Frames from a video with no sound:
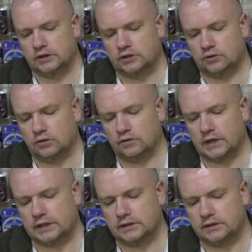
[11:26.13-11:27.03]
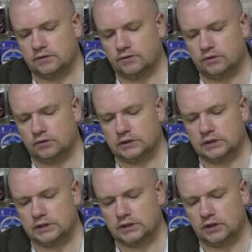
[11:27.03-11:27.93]

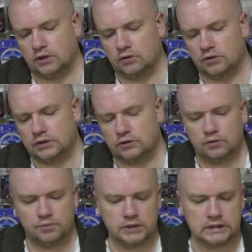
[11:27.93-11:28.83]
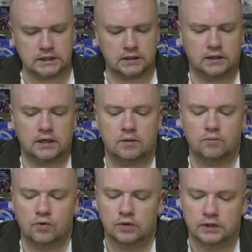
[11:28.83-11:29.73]
120-90 стекло и 150
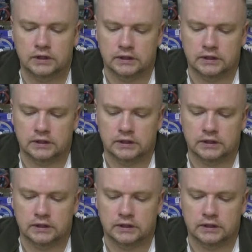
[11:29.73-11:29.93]
карбон.